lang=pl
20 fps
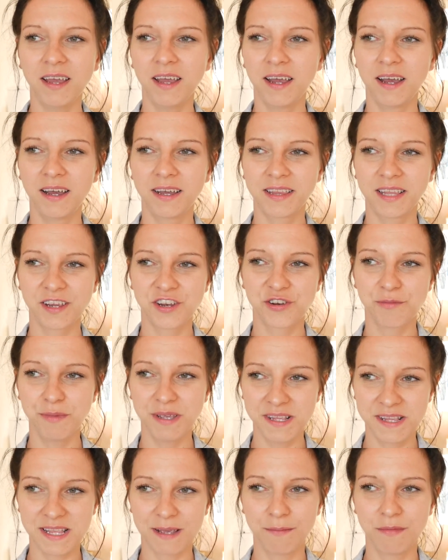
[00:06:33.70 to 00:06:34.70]
E, także
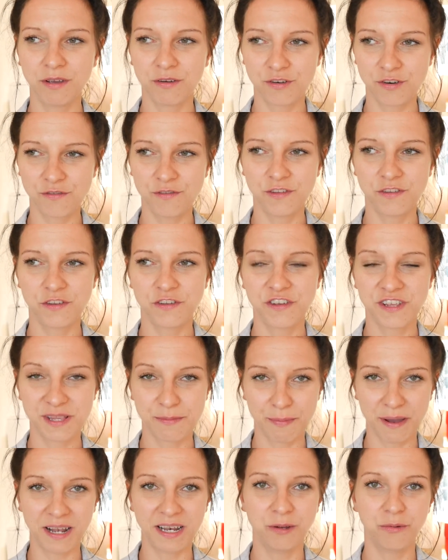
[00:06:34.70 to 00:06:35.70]
miejscami oczywiście się
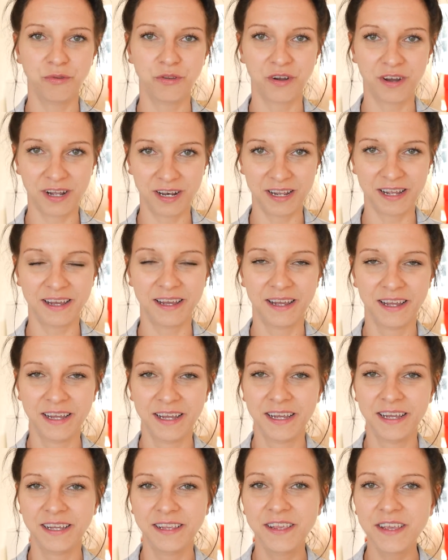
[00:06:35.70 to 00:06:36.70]
spalił, no ale
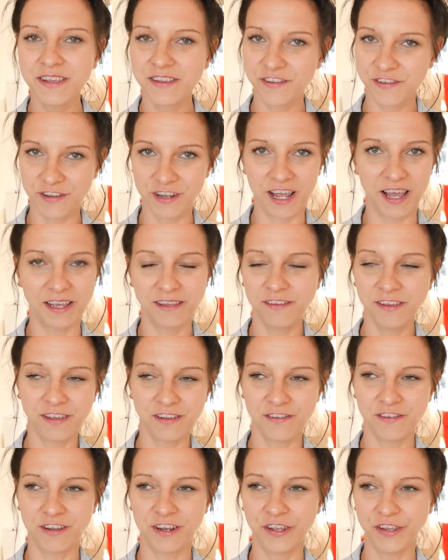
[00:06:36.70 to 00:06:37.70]
nie jest źle,
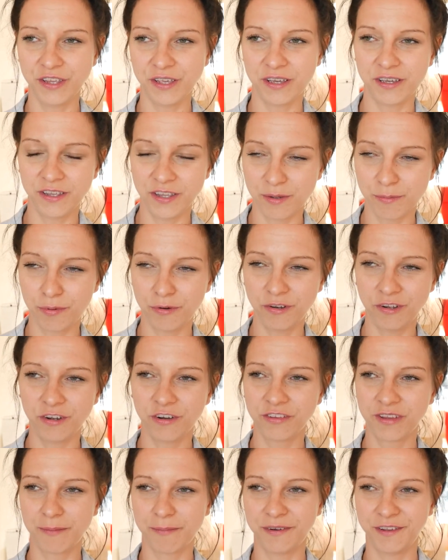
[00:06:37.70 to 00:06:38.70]
nie jest źle, nie, nie boli
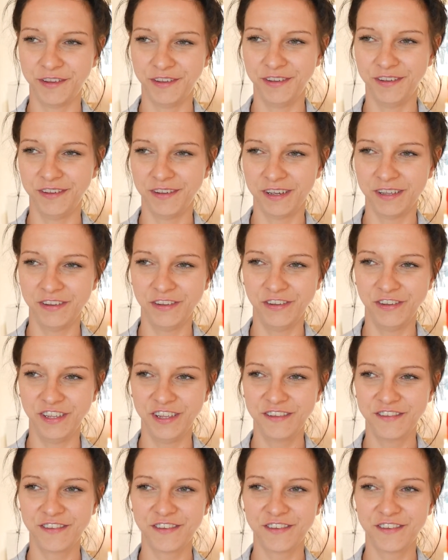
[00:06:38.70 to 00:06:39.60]
go tam ani, ani nic.